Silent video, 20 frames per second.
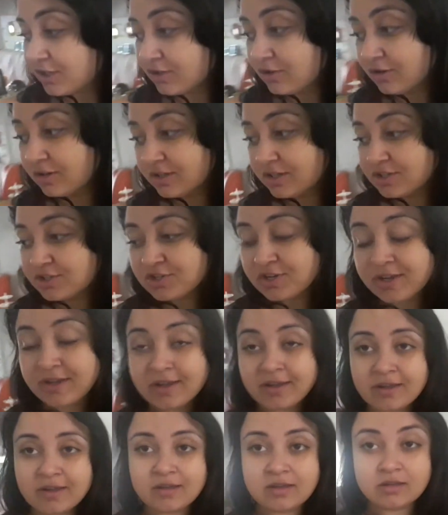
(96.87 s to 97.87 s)
Agora já
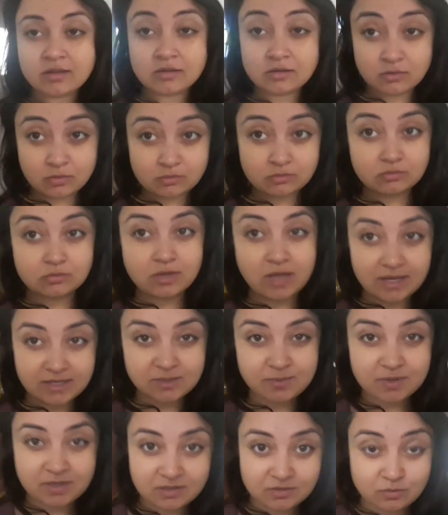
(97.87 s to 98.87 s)
é
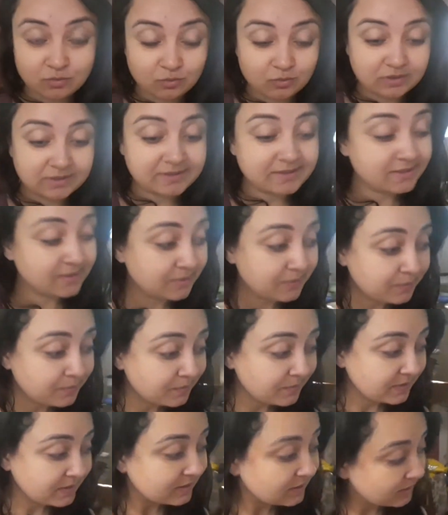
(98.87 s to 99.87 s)
10 pras duas.
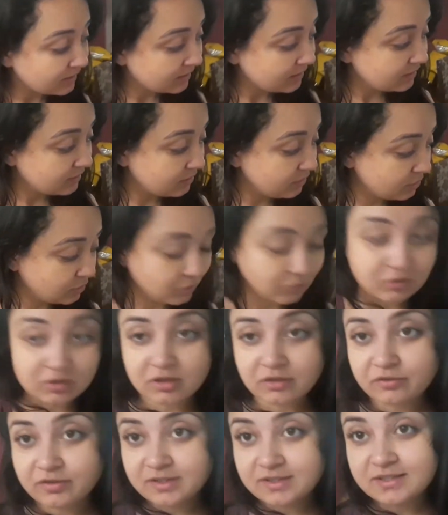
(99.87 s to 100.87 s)
Tô
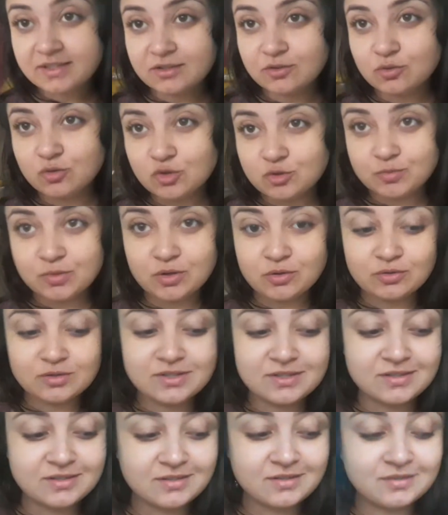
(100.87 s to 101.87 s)
aqui fazendo os
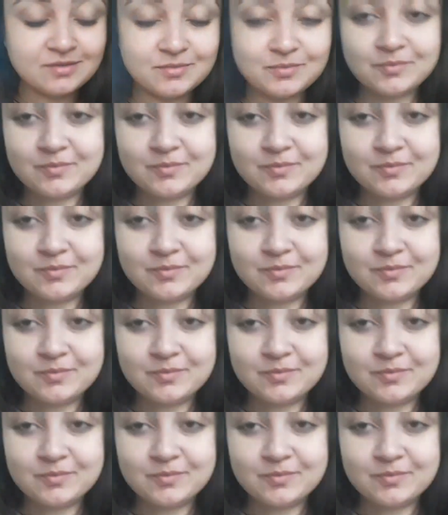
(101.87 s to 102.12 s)
meus...